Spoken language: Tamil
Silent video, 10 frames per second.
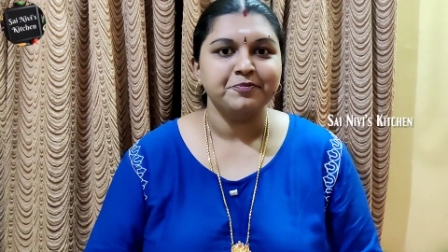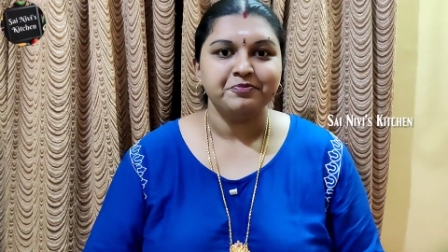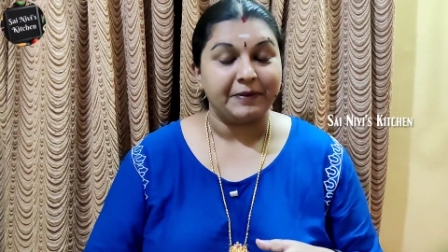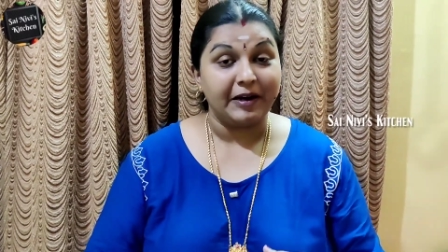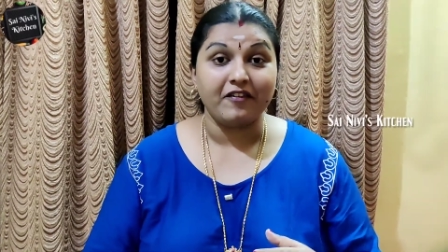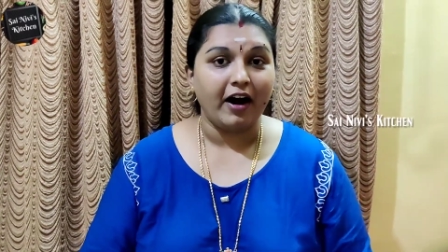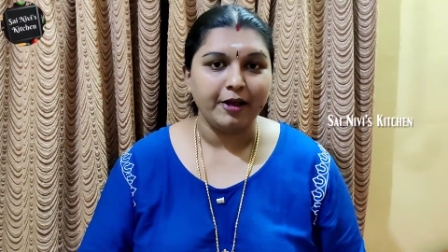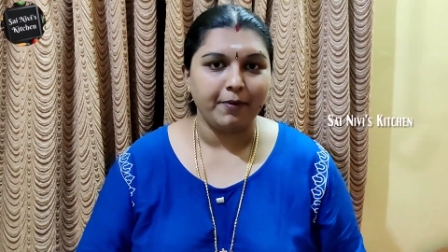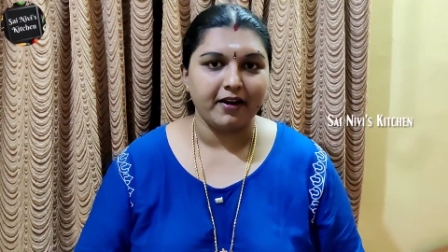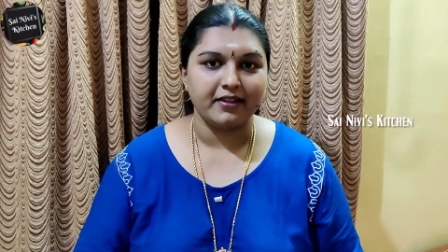நம்மளுக்கு வாடி
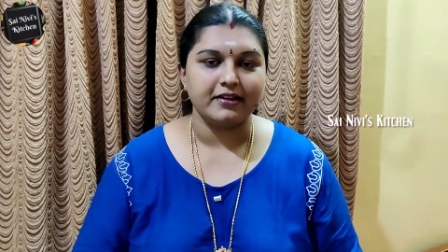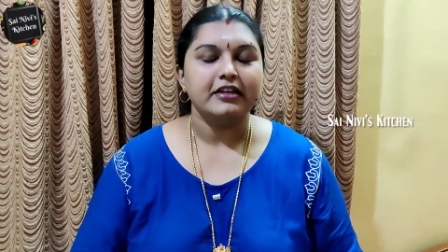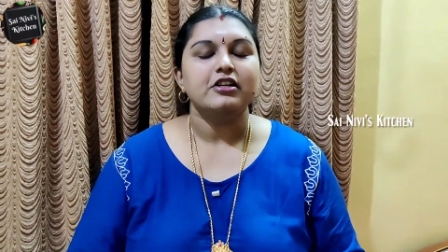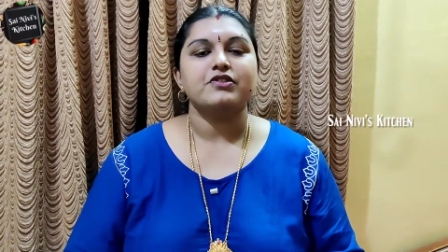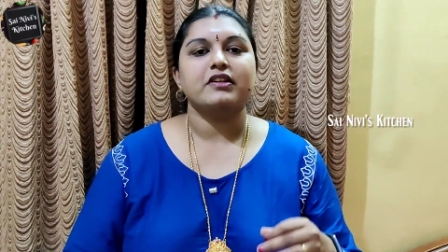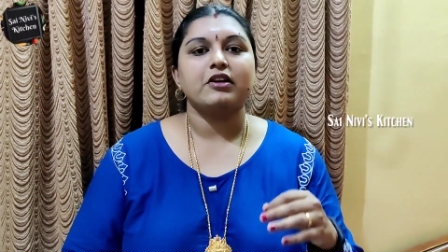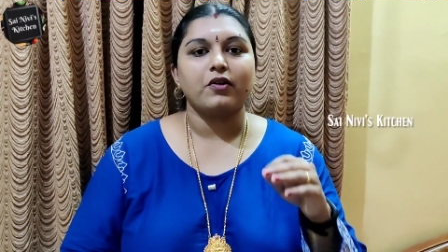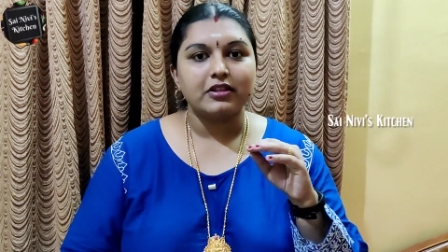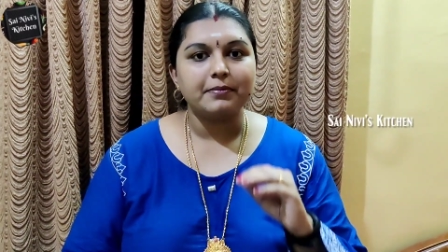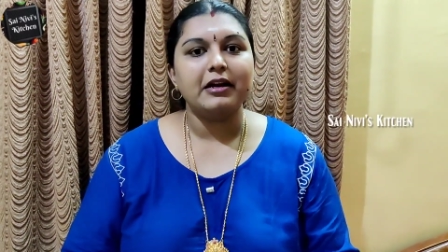போயிடுது ஸோ இந்த
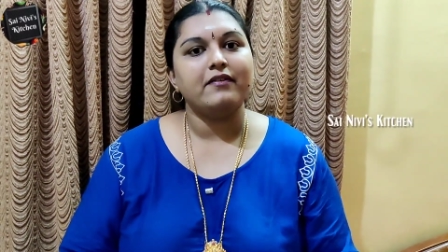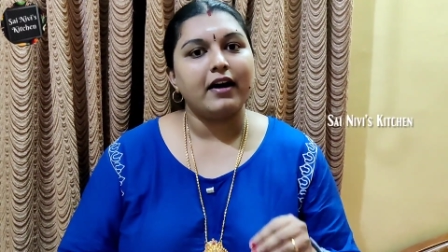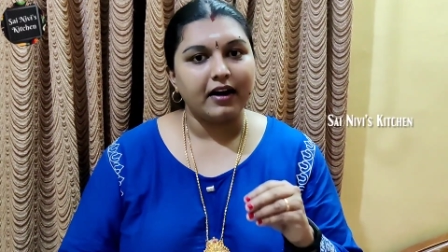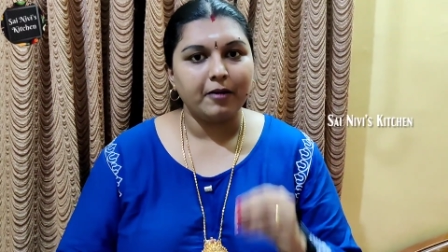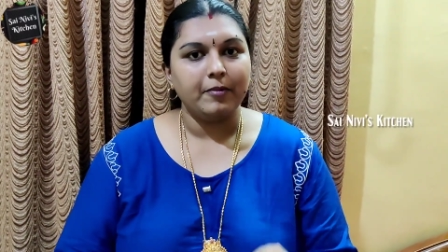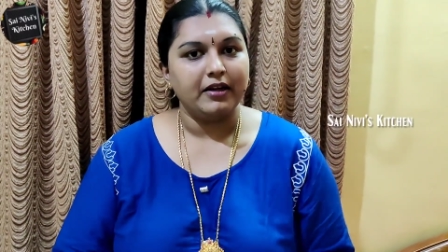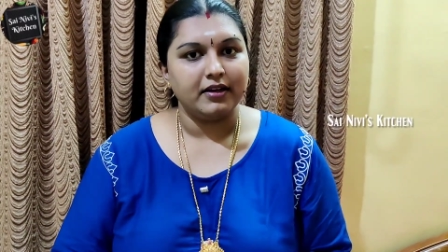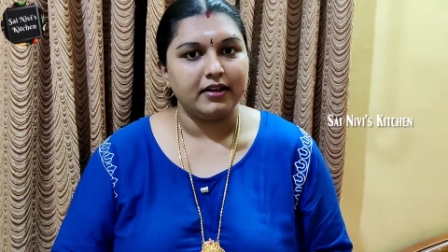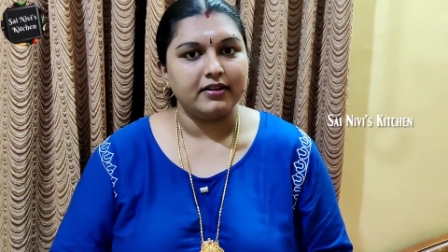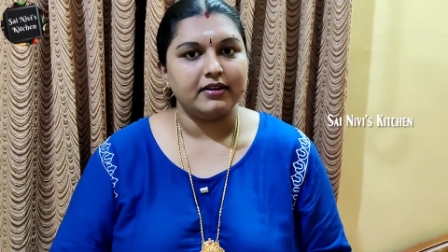கொத்தமல்லி வாடாமல்
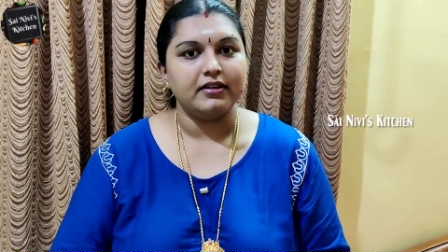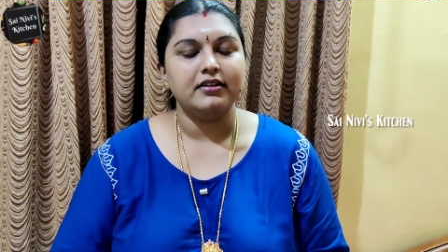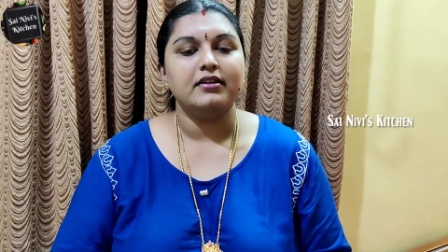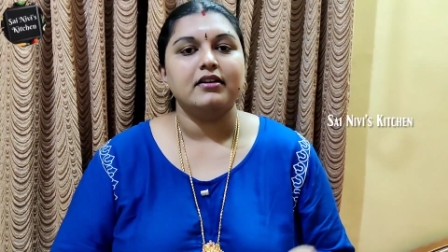இருக்கிறதுக்கு